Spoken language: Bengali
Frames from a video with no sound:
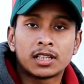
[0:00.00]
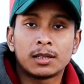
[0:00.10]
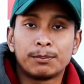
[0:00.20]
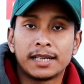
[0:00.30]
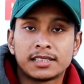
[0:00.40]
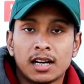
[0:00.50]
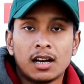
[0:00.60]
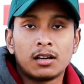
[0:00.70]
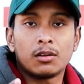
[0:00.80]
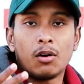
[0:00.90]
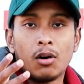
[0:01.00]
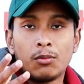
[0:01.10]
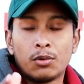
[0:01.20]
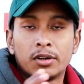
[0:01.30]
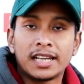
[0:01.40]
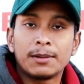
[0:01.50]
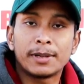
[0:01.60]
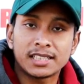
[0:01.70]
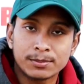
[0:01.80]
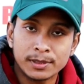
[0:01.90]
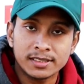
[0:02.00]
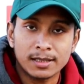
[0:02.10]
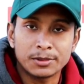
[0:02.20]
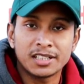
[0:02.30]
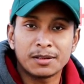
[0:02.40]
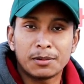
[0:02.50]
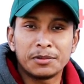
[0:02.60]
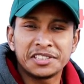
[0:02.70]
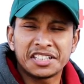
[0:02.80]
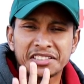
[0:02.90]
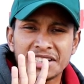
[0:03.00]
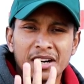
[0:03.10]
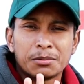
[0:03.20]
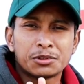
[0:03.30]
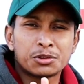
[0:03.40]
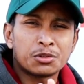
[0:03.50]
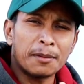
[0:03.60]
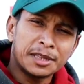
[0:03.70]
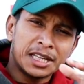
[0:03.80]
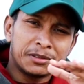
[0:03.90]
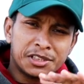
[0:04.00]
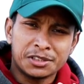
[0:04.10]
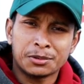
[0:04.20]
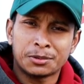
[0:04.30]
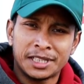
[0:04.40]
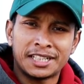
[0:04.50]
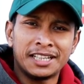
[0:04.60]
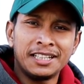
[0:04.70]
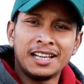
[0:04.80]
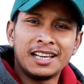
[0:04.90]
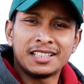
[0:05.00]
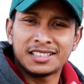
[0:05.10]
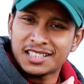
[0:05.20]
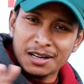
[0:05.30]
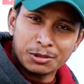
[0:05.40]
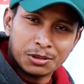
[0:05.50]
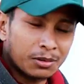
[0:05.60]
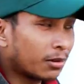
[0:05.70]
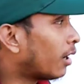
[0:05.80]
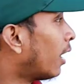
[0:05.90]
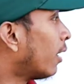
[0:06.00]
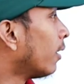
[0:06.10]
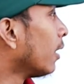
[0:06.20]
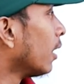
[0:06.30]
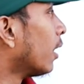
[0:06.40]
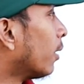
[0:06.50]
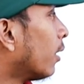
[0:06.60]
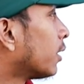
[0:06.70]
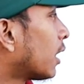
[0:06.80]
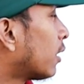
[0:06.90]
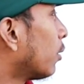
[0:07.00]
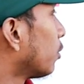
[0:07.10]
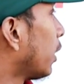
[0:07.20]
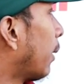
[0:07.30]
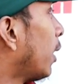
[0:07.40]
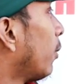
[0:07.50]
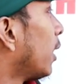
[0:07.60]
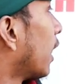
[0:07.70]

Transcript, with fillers: অর্থাৎ ব্যাচেলার অফ হোটেল ম্যানেজমেন্ট সাবজেক্টটা পাবেন যেটা চার বছর সব থেকে বিশেষত্ব এটাই যে চার বছর সাধারণত অ্যাভেলেবেল